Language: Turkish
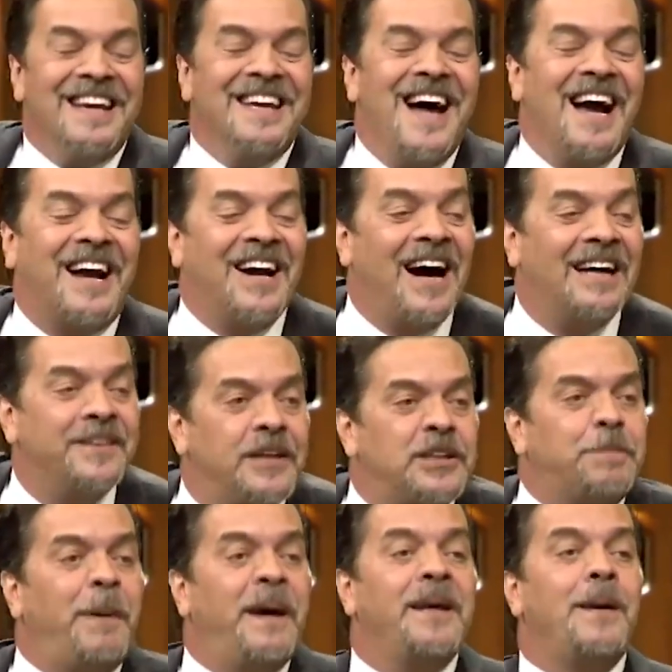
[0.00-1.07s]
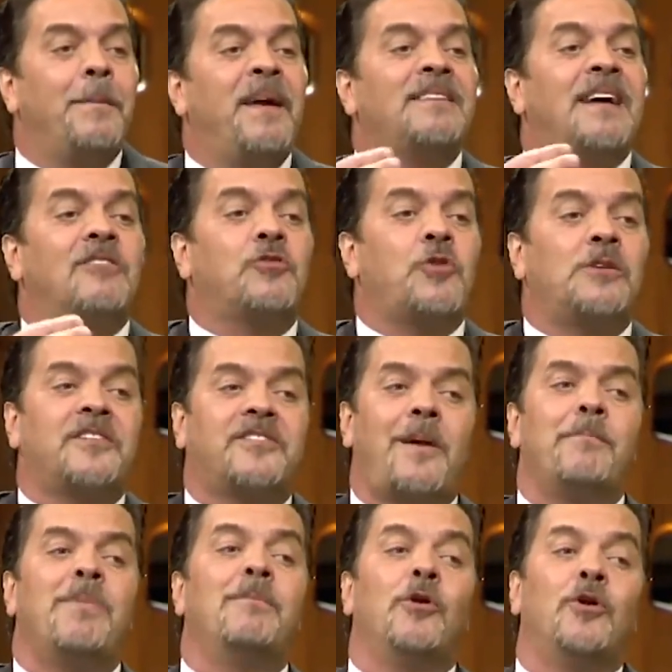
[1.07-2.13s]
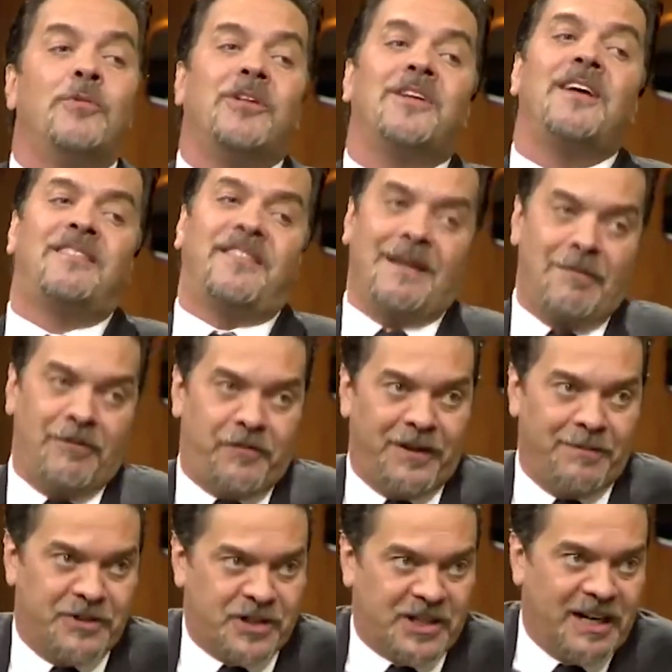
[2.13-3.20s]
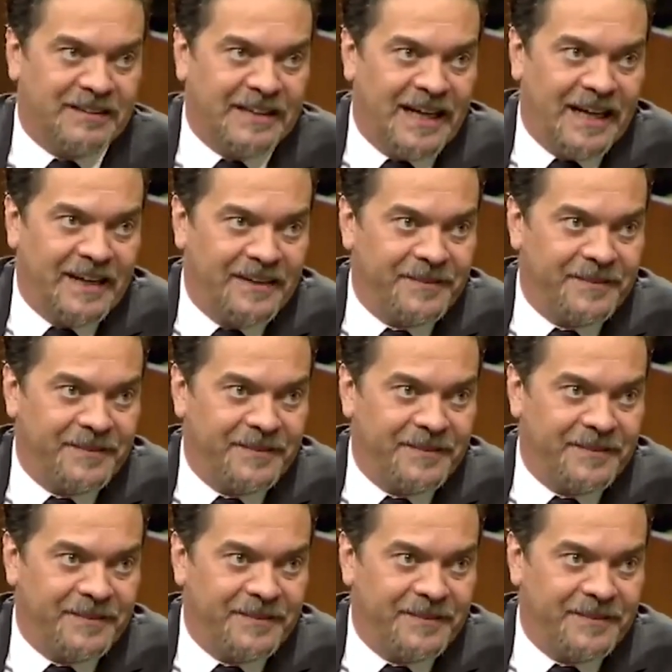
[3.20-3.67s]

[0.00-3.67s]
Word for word: Ya kardeş payını biraz zorlasan bir bölümünden sinema filmi çıkar yani.